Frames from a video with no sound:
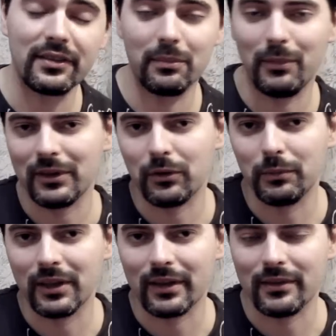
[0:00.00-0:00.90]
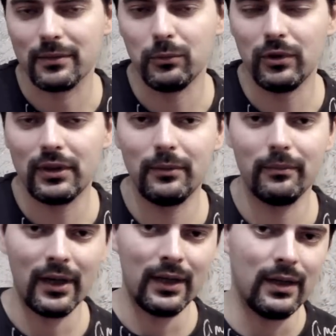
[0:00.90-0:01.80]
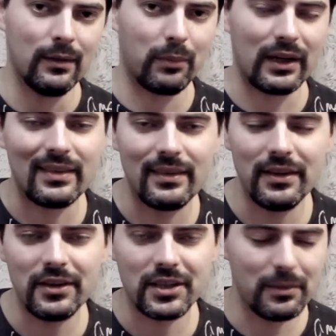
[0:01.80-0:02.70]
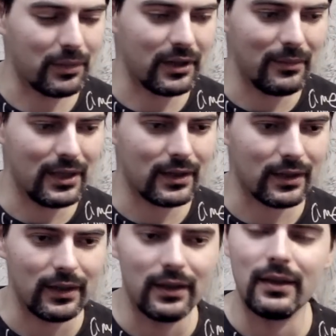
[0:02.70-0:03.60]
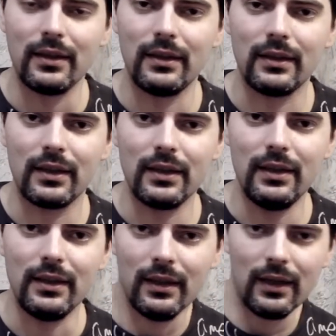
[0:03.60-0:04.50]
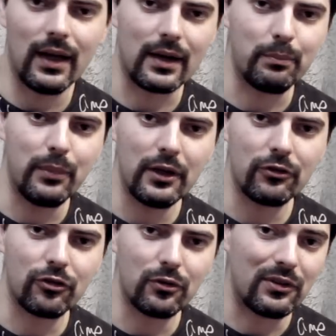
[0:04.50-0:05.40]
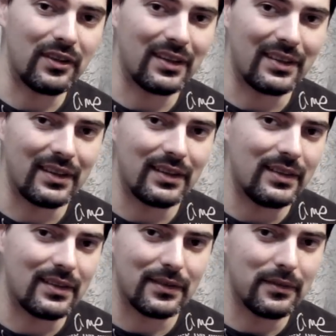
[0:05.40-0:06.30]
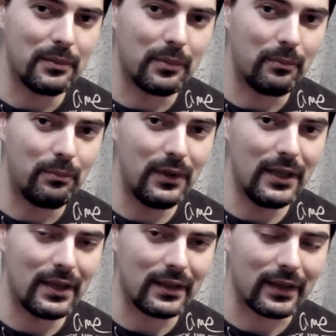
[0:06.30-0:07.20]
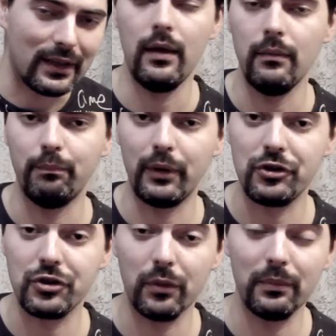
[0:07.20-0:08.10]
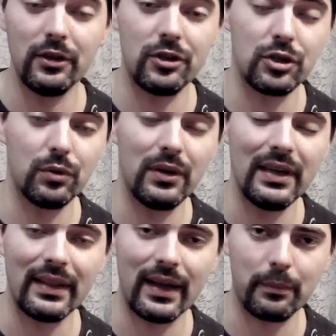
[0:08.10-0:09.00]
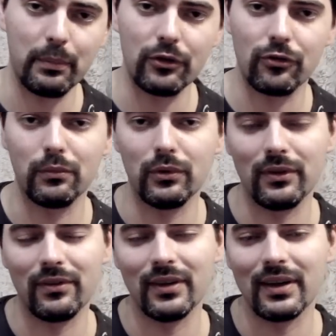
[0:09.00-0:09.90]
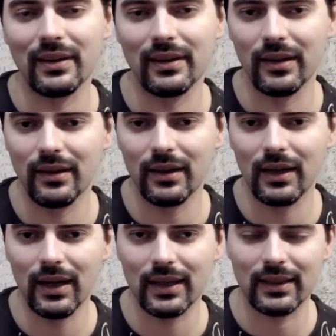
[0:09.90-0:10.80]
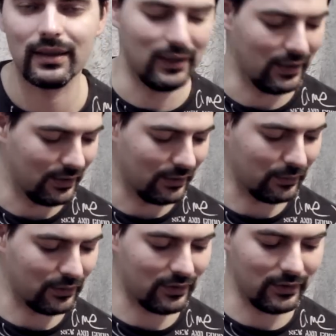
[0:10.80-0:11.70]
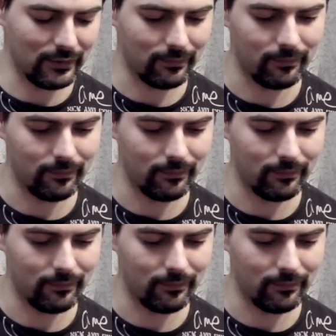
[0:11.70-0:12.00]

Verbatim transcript: же подробнее рассмотрим простейший пример игры арпеджио техникой свип пикинг Причем еще и это арпеджио будет сыграно легатно, то есть не